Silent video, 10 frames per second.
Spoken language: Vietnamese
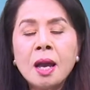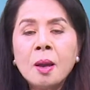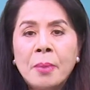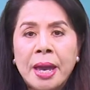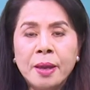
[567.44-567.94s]

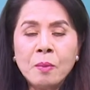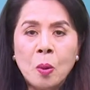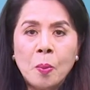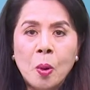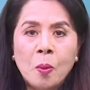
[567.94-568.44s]
bảy
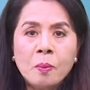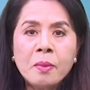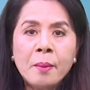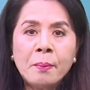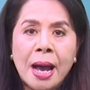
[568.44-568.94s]
một bốn
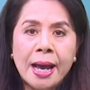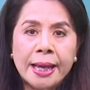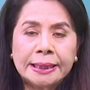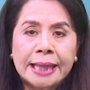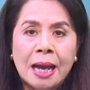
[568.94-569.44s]
ba
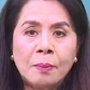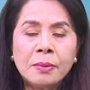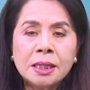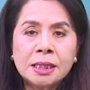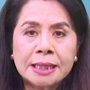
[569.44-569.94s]
hai
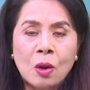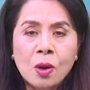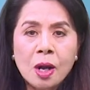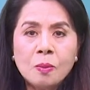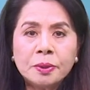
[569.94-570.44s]
tám sáu
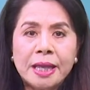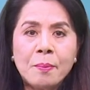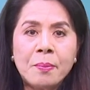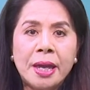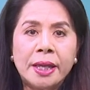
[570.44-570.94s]
không
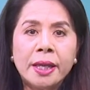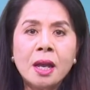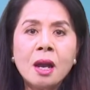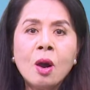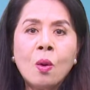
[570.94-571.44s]
tám bảy
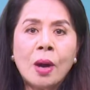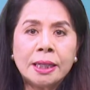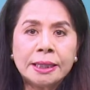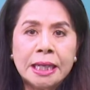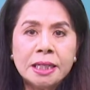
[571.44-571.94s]
hoặc
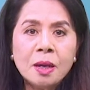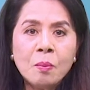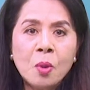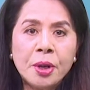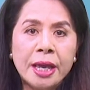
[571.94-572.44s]
đến
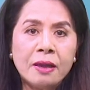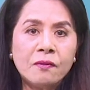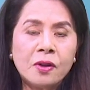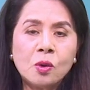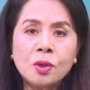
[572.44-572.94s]
Bồ Đề
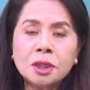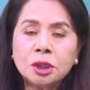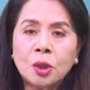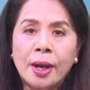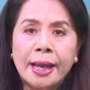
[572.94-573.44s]
Phật Quốc
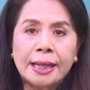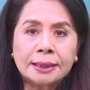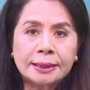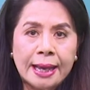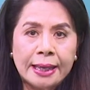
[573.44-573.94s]
tọa
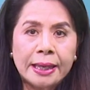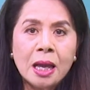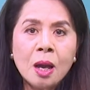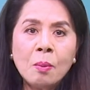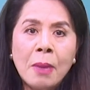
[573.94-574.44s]
lạc tại
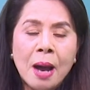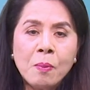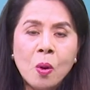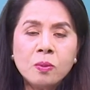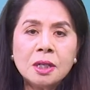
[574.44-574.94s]
ba
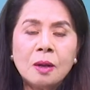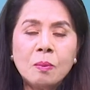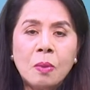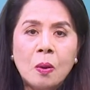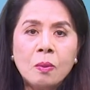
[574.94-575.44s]
bốn
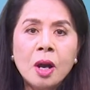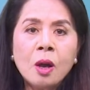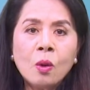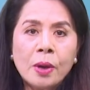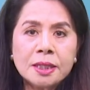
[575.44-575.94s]
không bốn
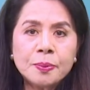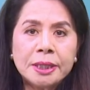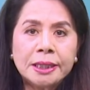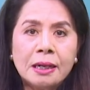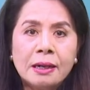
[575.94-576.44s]

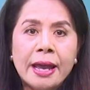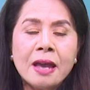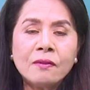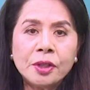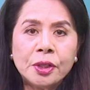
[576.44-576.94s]
Westminster
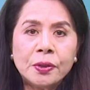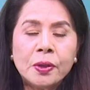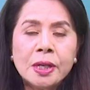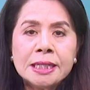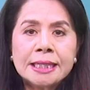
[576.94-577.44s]

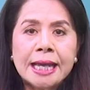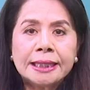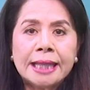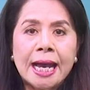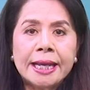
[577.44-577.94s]
Avenue,
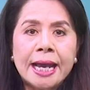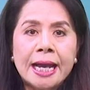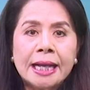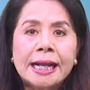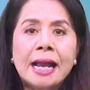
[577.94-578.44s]
Santa
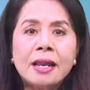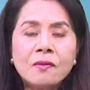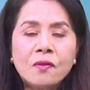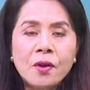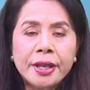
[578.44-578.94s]
Ana,
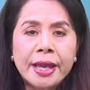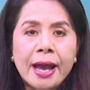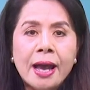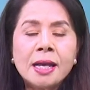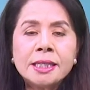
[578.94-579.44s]

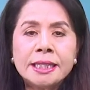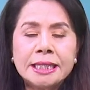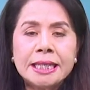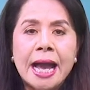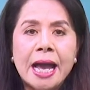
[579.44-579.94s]
California
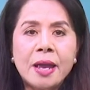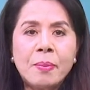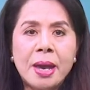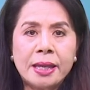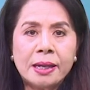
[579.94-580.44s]
chín hai
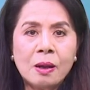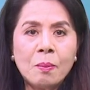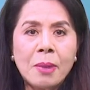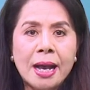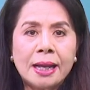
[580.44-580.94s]
bảy
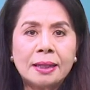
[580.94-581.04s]
không ba.